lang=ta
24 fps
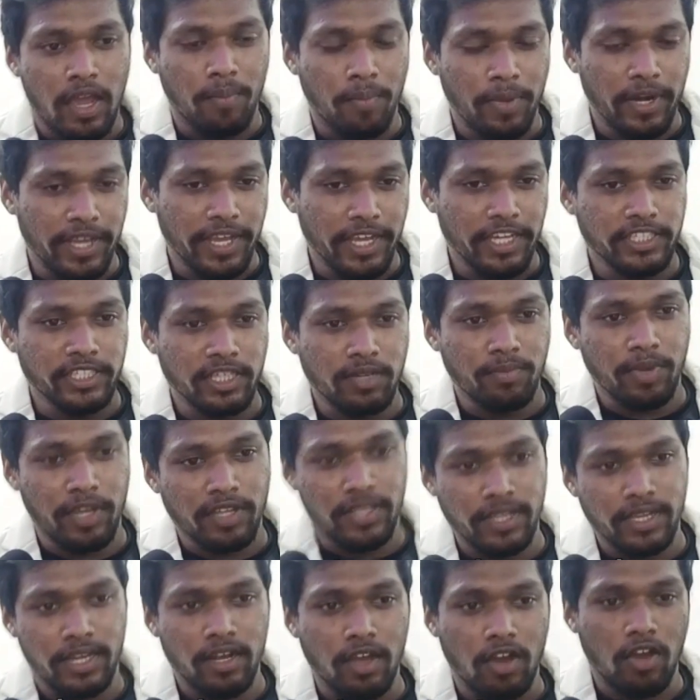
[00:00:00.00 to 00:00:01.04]
அப்ளிகேஷன்
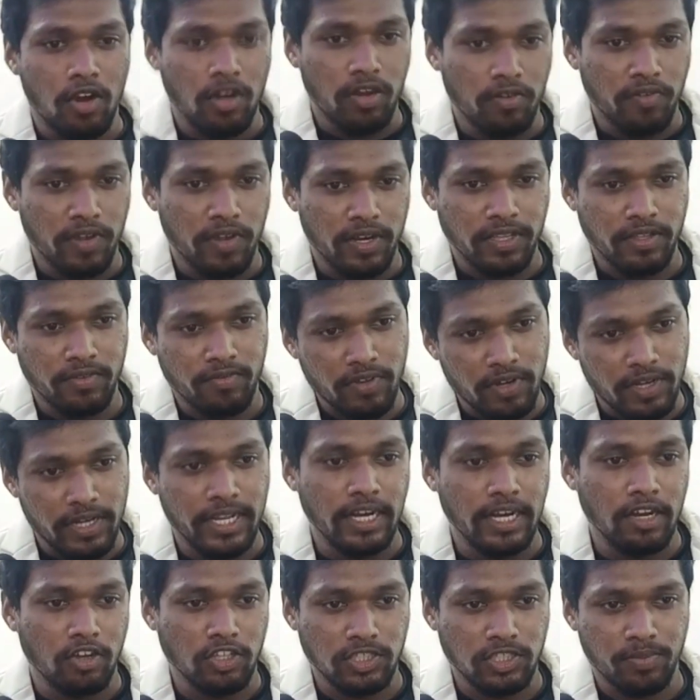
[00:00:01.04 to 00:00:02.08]
பார்த்தீங்கன்னா ஆல் ஓவர் த வேர்ல்டே
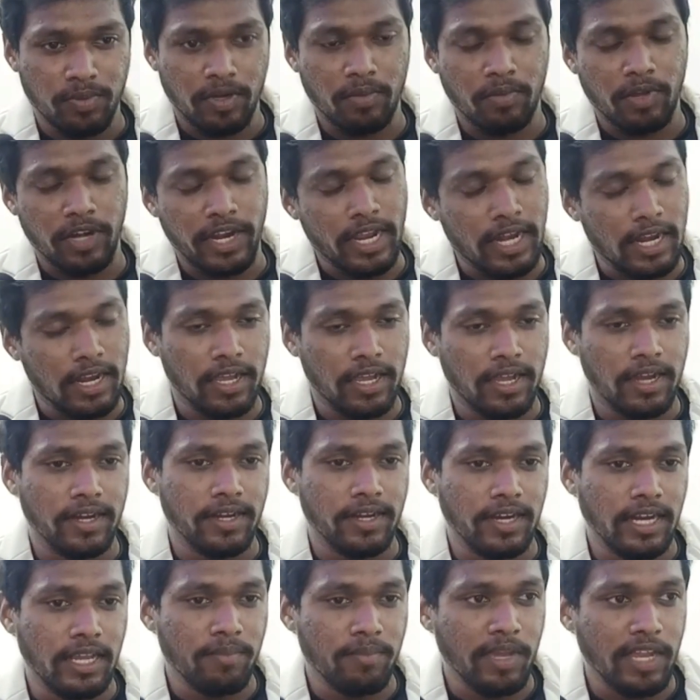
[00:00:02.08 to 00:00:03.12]
லான்ச் பண்ண போகிறோம் எல்லா
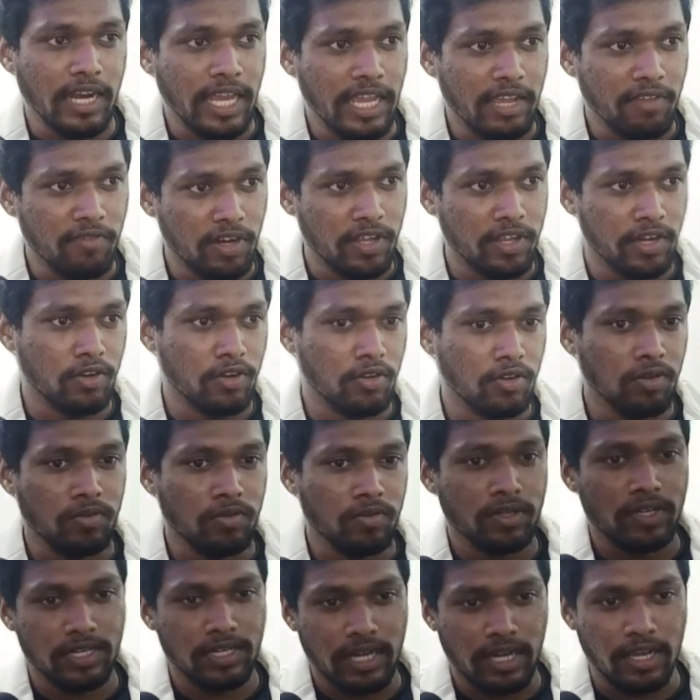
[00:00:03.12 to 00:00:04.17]
கண்ட்ரிலையுமே லைவில் இருக்கும்
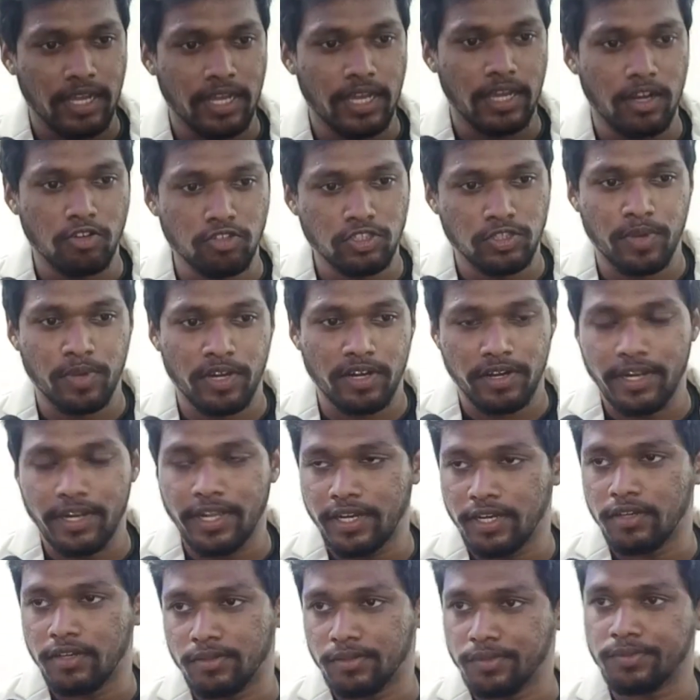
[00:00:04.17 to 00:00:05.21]
நாங்கள் அனௌன்ஸ் பண்ணுற
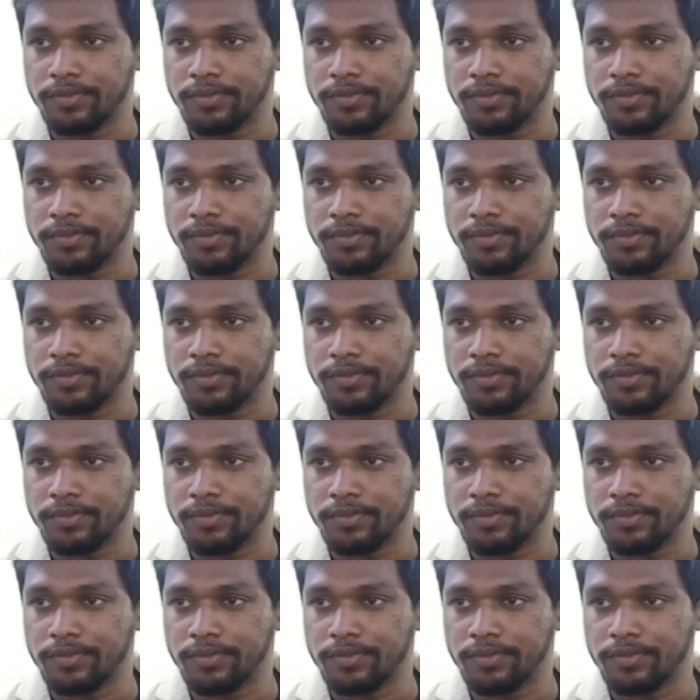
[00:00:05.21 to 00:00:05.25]
டேட்